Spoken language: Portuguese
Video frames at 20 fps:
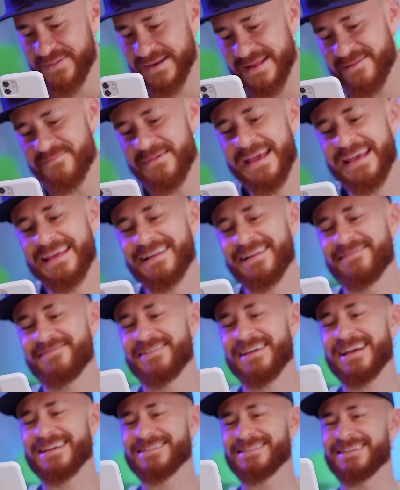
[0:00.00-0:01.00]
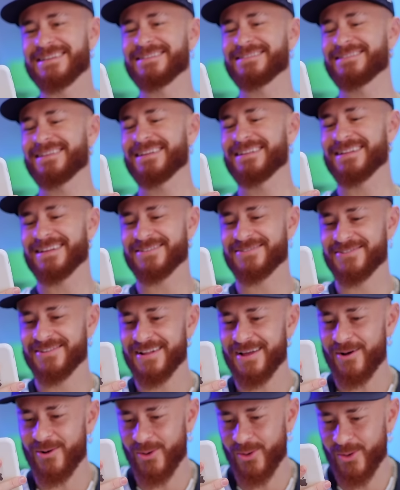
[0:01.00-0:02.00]
Primeira viagem
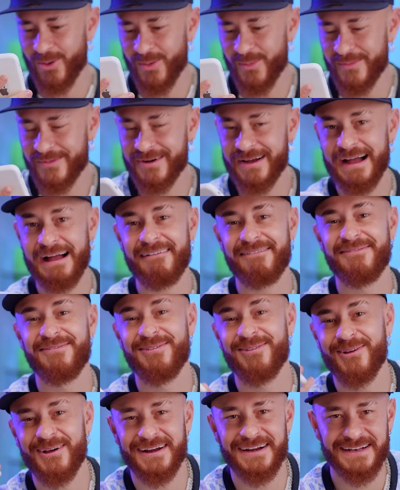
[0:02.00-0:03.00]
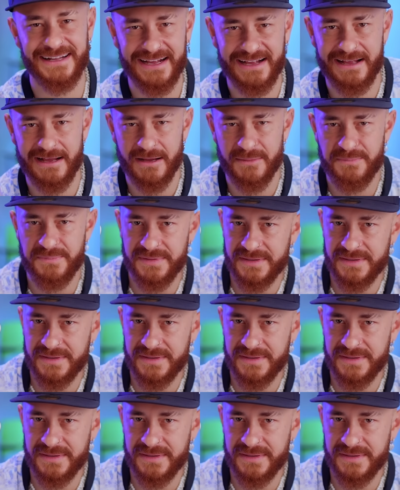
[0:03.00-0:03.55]
internacional rumo à Florida Cup.